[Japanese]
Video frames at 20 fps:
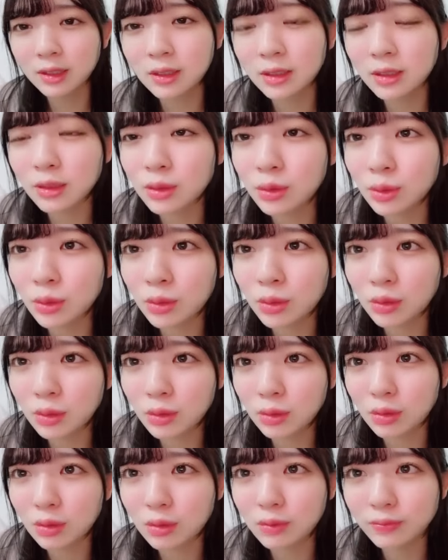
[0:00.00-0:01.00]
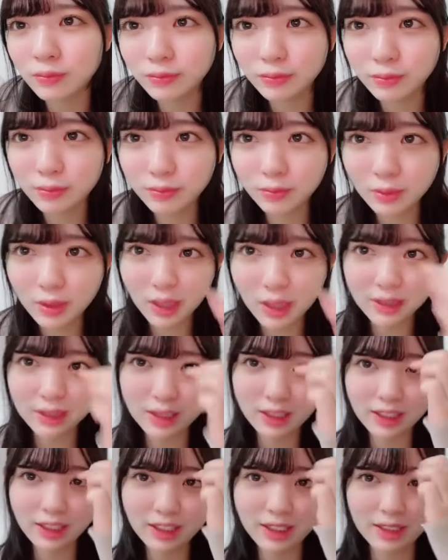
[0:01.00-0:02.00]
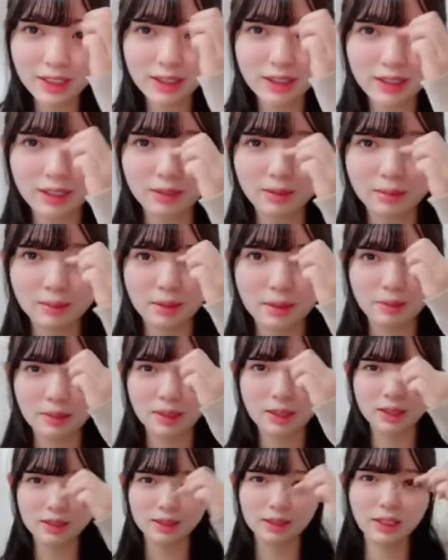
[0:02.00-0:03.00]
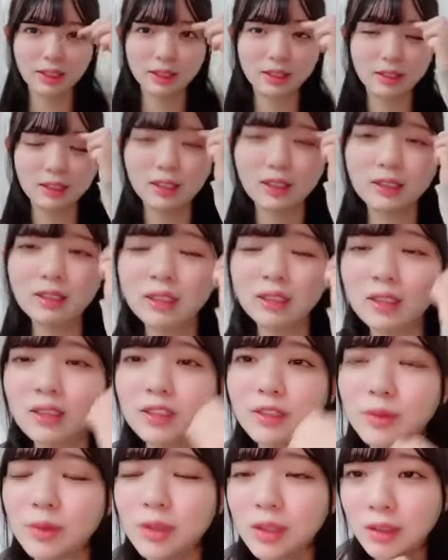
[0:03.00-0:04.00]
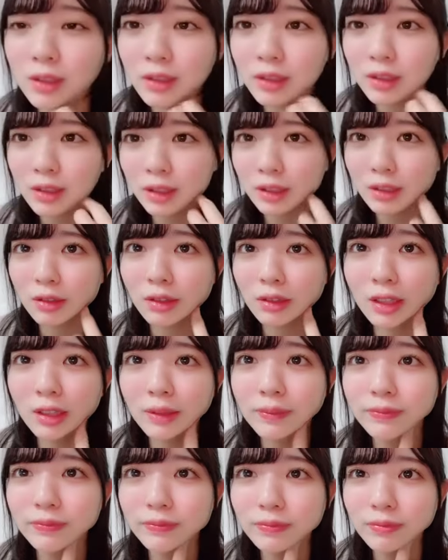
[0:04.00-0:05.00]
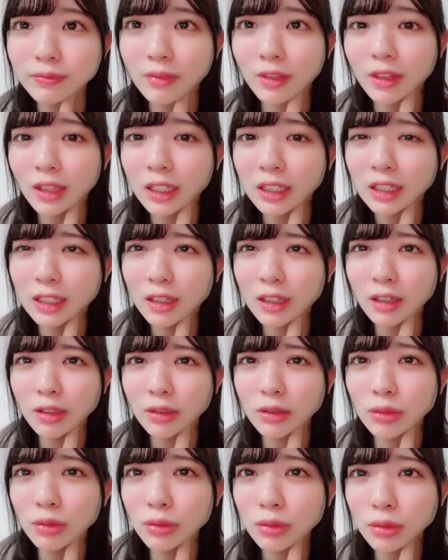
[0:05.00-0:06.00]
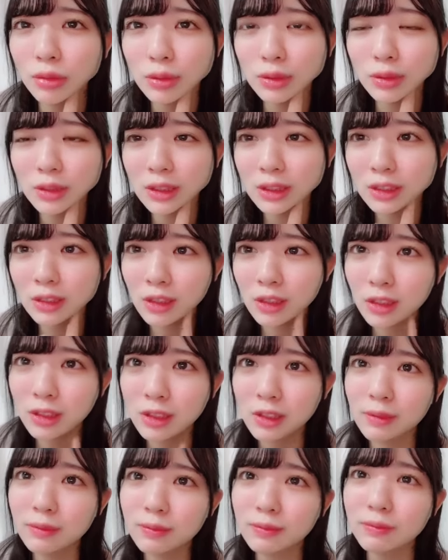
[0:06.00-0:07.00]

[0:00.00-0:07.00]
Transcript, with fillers: そう風邪になったまあまあ風邪ひいちゃった自分が悪いんだけどねありがとう星